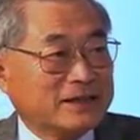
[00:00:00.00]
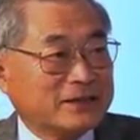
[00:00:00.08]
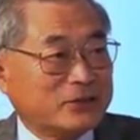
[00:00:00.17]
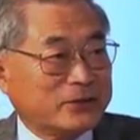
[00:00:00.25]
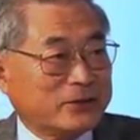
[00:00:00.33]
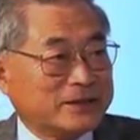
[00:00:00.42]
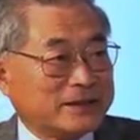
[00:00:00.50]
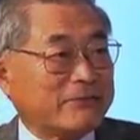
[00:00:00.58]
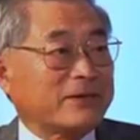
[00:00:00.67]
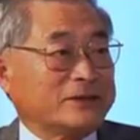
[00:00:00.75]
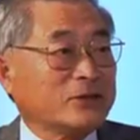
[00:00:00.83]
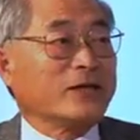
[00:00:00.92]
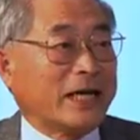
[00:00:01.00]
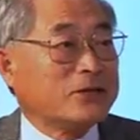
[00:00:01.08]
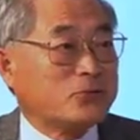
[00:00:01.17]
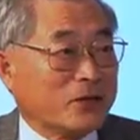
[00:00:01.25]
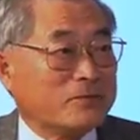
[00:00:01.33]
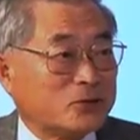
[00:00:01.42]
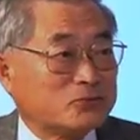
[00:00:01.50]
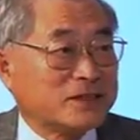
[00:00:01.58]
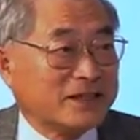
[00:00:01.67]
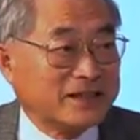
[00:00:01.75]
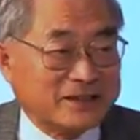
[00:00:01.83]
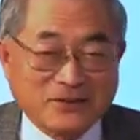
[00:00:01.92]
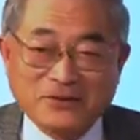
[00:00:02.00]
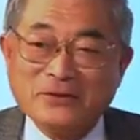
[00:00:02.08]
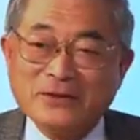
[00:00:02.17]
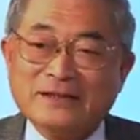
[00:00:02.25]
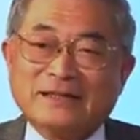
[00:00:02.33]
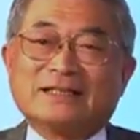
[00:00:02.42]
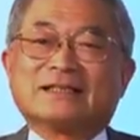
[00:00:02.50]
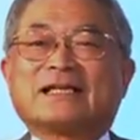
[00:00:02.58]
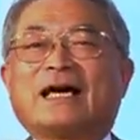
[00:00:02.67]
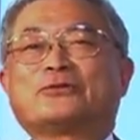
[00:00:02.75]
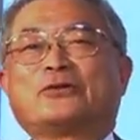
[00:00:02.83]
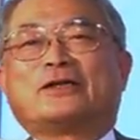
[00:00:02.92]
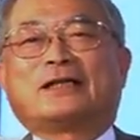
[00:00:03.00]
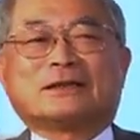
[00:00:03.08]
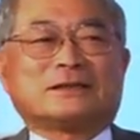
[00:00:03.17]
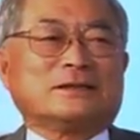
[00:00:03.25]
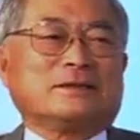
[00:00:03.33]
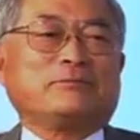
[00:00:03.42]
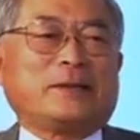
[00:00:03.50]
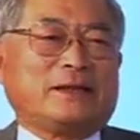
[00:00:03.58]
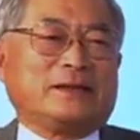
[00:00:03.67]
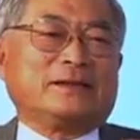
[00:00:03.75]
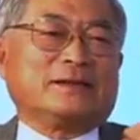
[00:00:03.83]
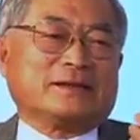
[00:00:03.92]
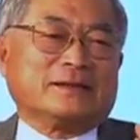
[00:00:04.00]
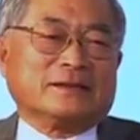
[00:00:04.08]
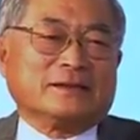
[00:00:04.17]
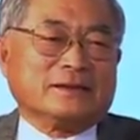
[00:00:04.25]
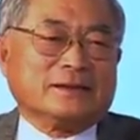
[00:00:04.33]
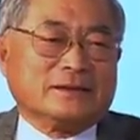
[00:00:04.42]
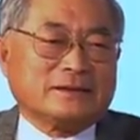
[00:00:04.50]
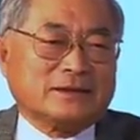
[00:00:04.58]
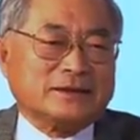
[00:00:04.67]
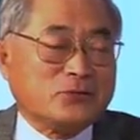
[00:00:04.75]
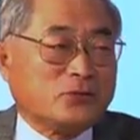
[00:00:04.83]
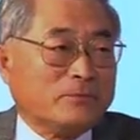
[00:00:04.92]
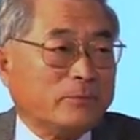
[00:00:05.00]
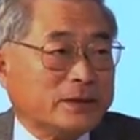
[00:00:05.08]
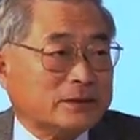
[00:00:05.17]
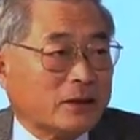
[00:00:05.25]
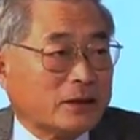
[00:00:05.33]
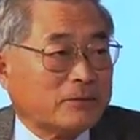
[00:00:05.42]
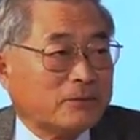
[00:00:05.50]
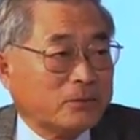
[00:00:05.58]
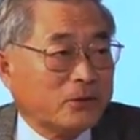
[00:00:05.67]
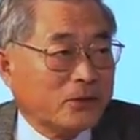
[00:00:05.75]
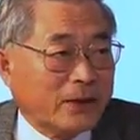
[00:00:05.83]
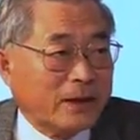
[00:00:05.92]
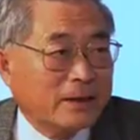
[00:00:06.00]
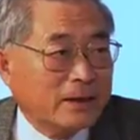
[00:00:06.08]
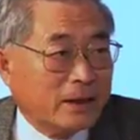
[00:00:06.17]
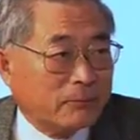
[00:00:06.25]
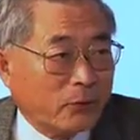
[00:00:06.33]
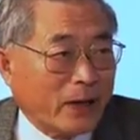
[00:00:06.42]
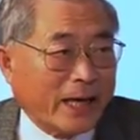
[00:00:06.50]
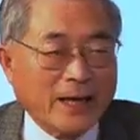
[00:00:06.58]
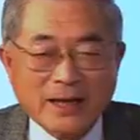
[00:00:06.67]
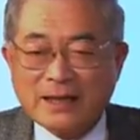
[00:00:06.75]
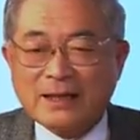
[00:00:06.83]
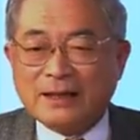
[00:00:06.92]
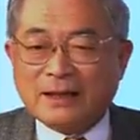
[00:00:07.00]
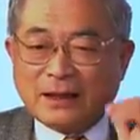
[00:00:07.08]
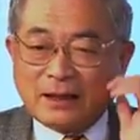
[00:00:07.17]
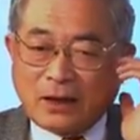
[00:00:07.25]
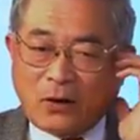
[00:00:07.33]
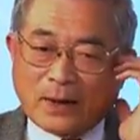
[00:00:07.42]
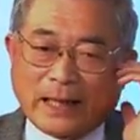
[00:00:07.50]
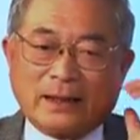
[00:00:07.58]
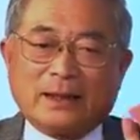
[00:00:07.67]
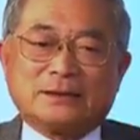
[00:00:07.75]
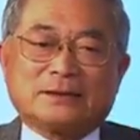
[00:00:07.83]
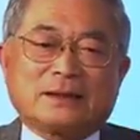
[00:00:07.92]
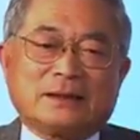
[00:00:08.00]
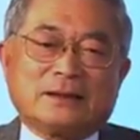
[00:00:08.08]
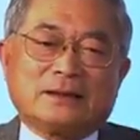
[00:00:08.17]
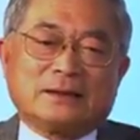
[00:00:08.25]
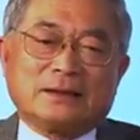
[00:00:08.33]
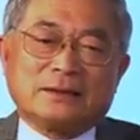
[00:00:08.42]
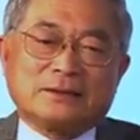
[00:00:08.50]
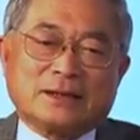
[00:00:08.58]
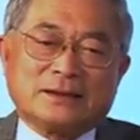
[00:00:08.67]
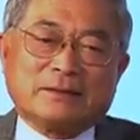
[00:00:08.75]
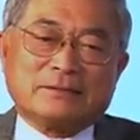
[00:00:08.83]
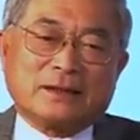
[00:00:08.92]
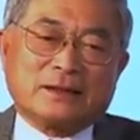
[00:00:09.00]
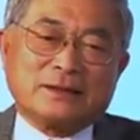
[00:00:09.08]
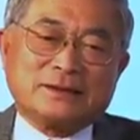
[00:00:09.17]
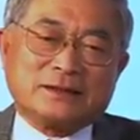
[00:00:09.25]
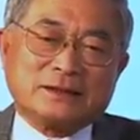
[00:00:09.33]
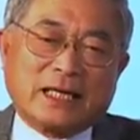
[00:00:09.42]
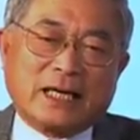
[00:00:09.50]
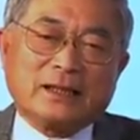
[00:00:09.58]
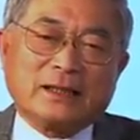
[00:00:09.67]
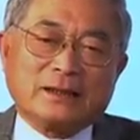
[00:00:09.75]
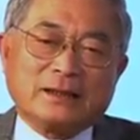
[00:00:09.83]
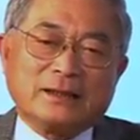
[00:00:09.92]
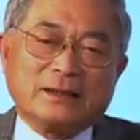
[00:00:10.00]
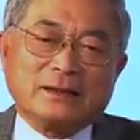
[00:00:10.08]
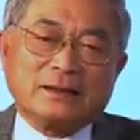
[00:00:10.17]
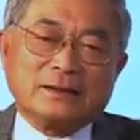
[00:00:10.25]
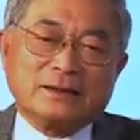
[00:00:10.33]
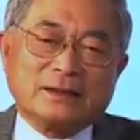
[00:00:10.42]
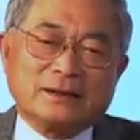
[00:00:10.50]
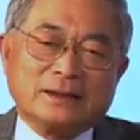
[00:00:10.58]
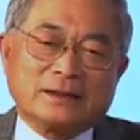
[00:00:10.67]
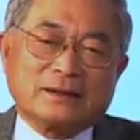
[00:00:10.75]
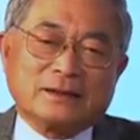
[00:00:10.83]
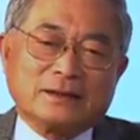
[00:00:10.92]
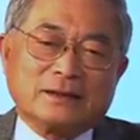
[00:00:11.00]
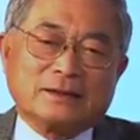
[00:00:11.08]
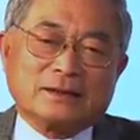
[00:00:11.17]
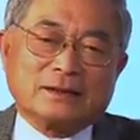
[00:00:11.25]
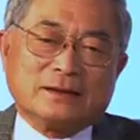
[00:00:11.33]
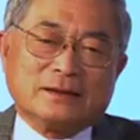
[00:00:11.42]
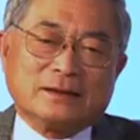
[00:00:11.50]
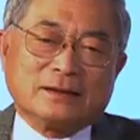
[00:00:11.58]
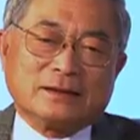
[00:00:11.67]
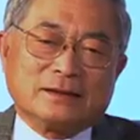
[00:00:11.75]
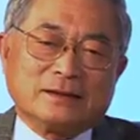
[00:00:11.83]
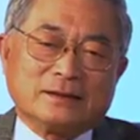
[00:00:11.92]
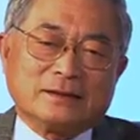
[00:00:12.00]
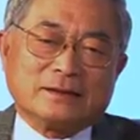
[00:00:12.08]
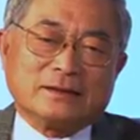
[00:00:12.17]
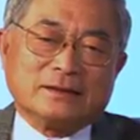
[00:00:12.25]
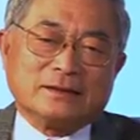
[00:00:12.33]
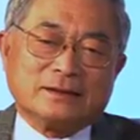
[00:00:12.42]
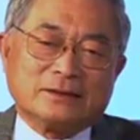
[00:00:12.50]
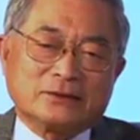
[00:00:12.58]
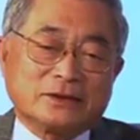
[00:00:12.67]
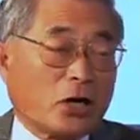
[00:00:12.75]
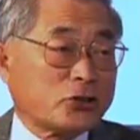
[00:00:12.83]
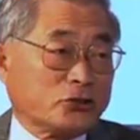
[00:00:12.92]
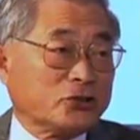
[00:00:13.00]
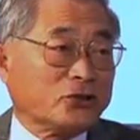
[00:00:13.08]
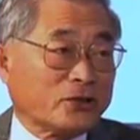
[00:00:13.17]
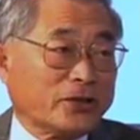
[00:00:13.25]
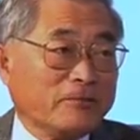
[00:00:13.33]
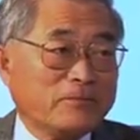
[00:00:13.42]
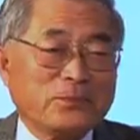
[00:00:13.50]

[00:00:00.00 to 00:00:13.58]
对，你应该感到很安全嘛，住在那里头。但是他觉得他是被那个他人权被骚扰迫害。后来呢，这个那个警察的那个就 Sergeant OK，